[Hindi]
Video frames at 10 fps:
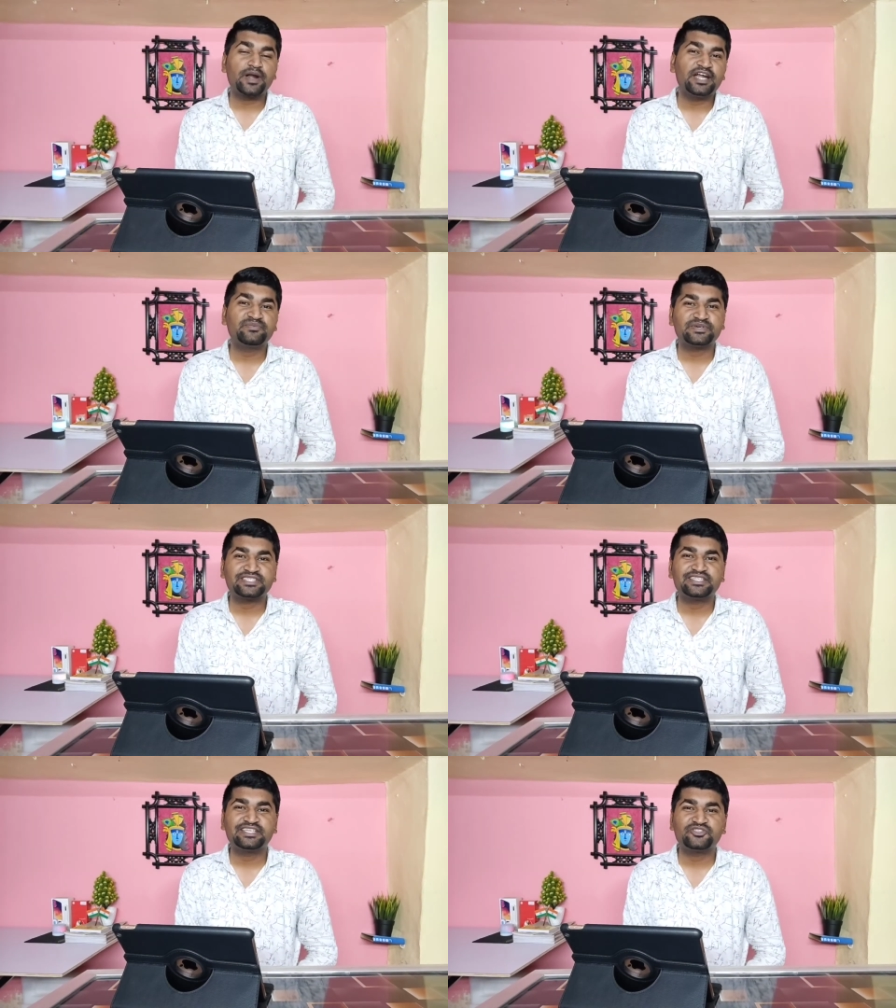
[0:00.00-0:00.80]
ब्रांड
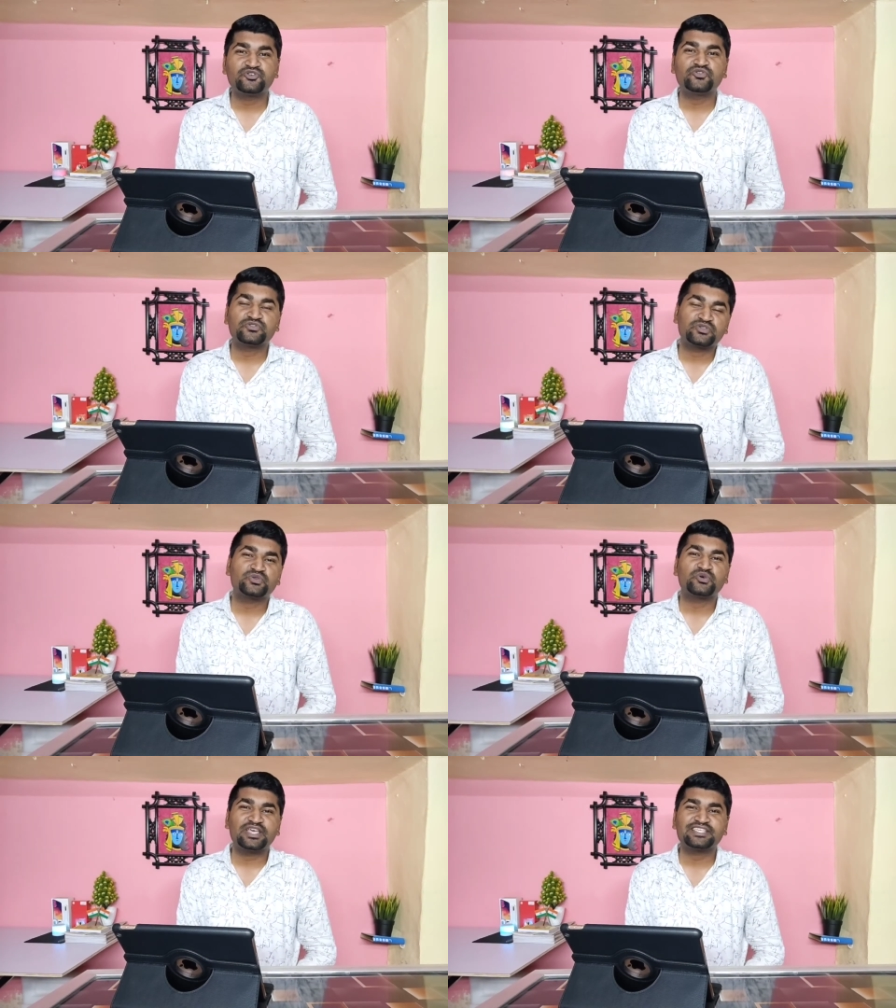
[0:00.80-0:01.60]
पसंद है तो
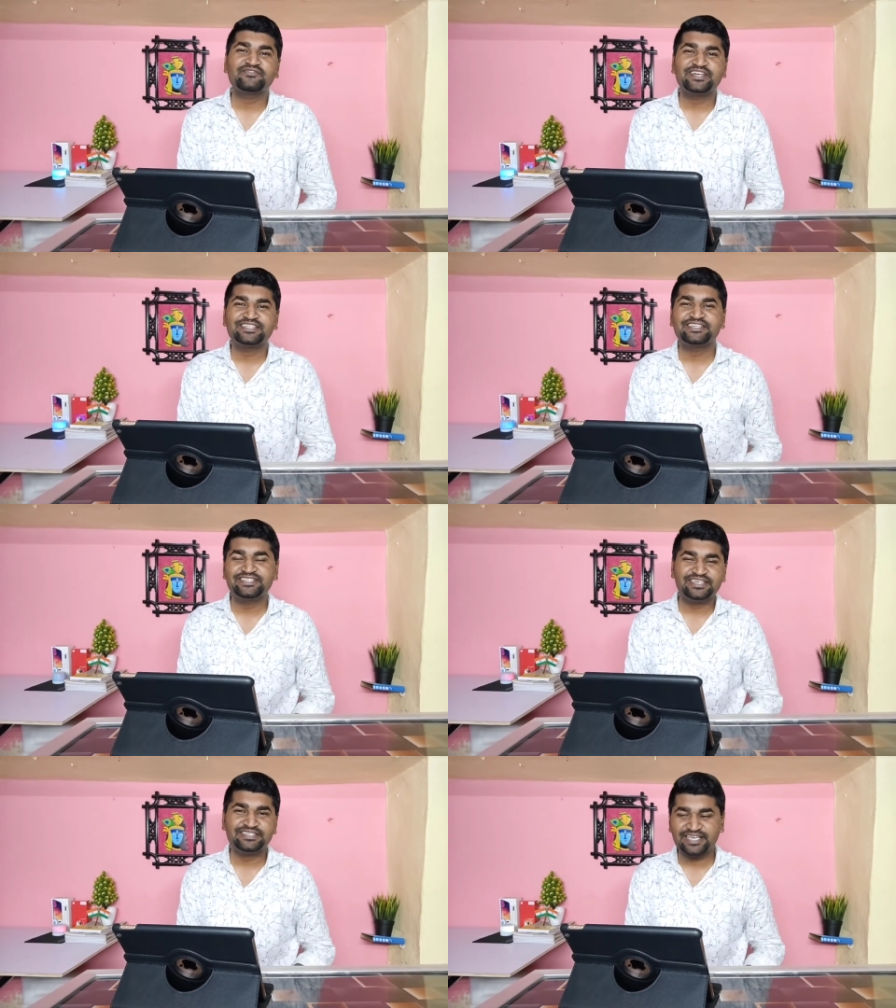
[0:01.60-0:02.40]
थोड़ा सा वेट
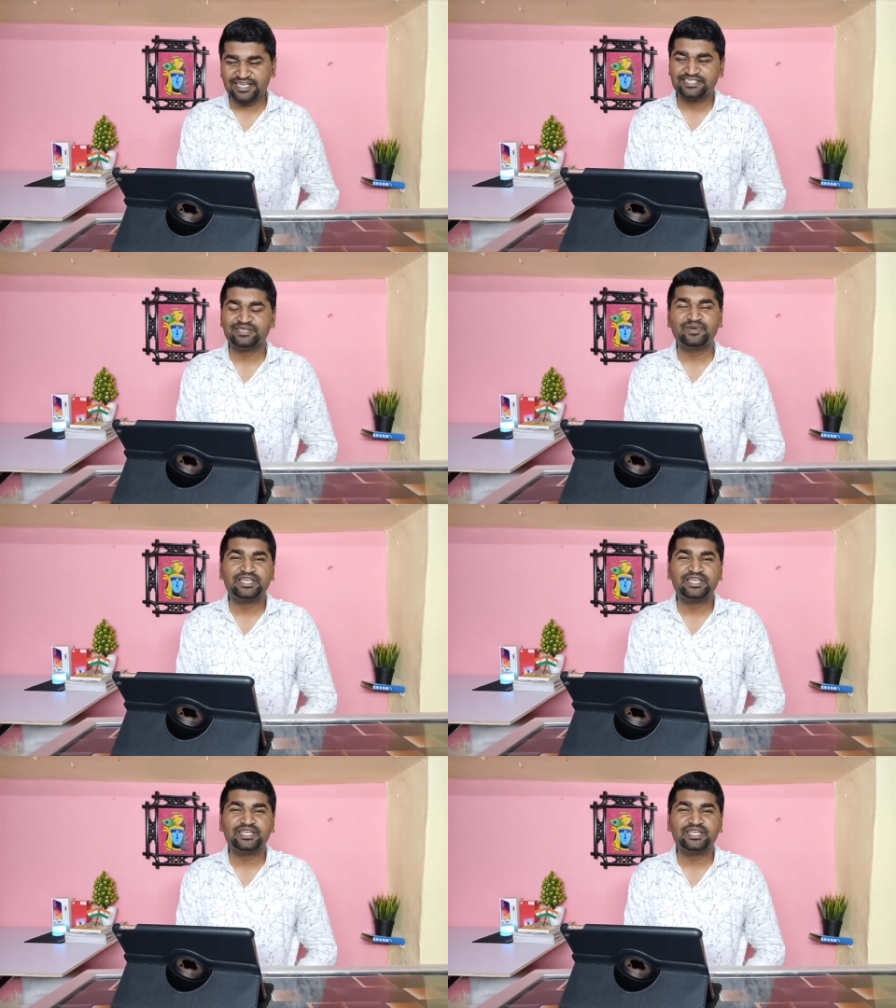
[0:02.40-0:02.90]
कीजिए ये इसी